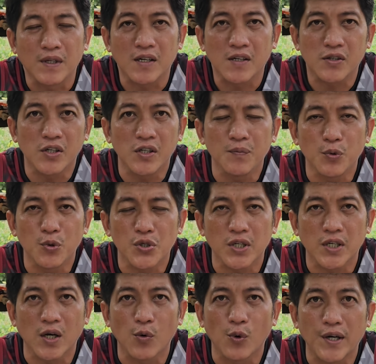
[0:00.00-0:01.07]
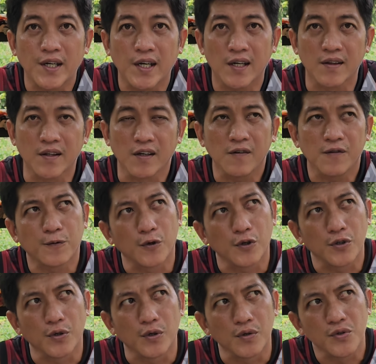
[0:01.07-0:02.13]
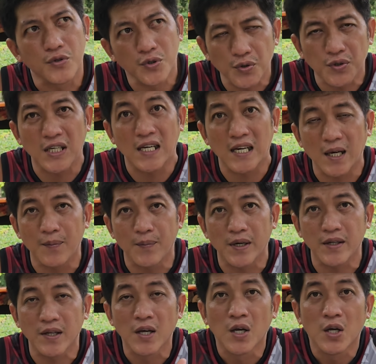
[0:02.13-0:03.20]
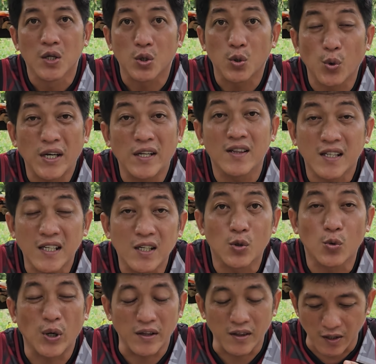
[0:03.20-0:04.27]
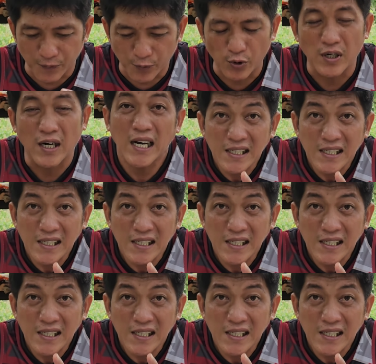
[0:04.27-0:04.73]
nag-turn po siya ng 104 noong June 11, 2024.